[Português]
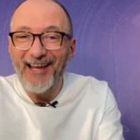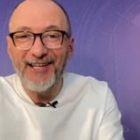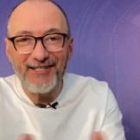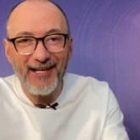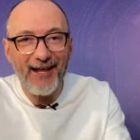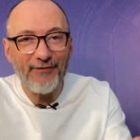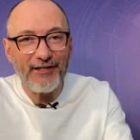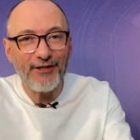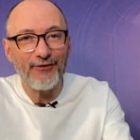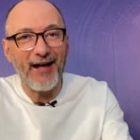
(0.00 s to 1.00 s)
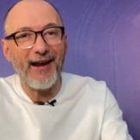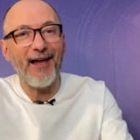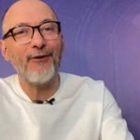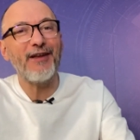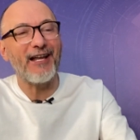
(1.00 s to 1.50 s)
Inscreva-se no
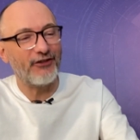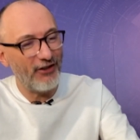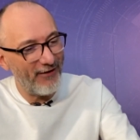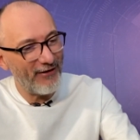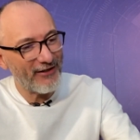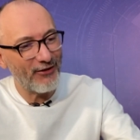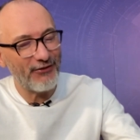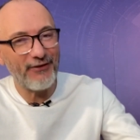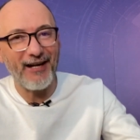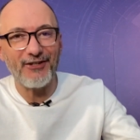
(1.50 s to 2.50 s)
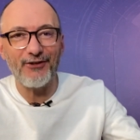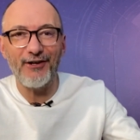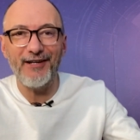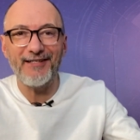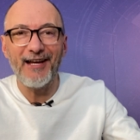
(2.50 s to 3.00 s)
canal e ative as
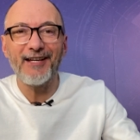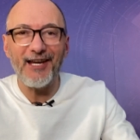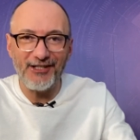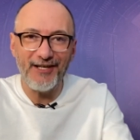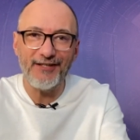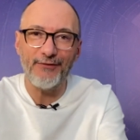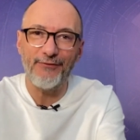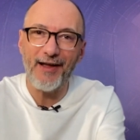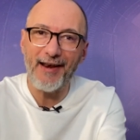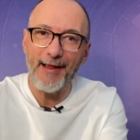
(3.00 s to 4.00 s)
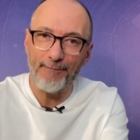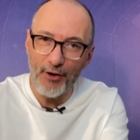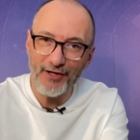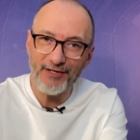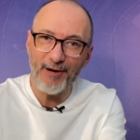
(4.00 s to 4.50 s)
notificações que a gente se fala na
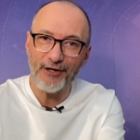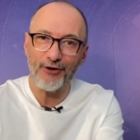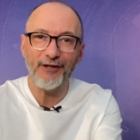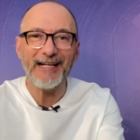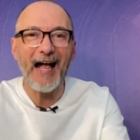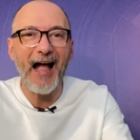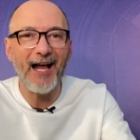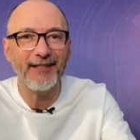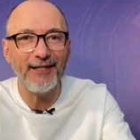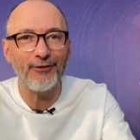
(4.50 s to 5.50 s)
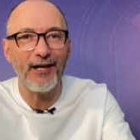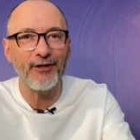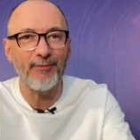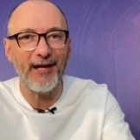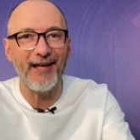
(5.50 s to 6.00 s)
próxima crônica aqui do
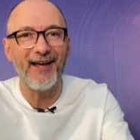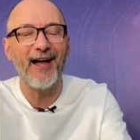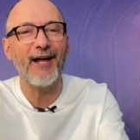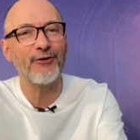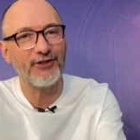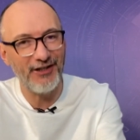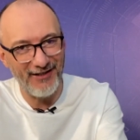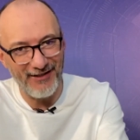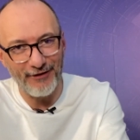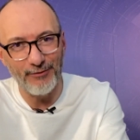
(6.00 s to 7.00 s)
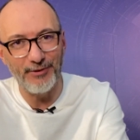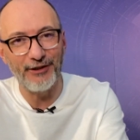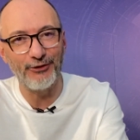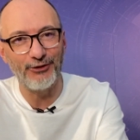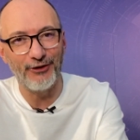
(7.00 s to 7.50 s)
lado B, a notícia com o
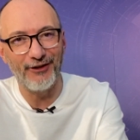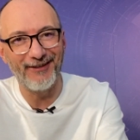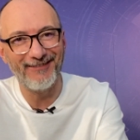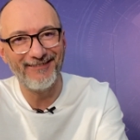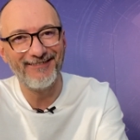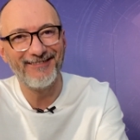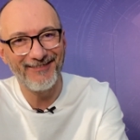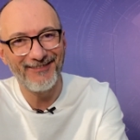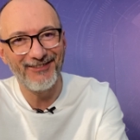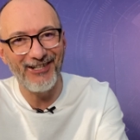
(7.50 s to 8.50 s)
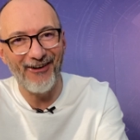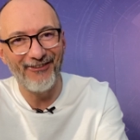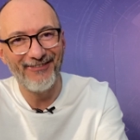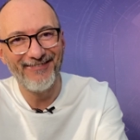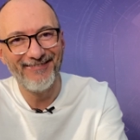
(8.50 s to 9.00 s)
Brito Júnior. Tchau.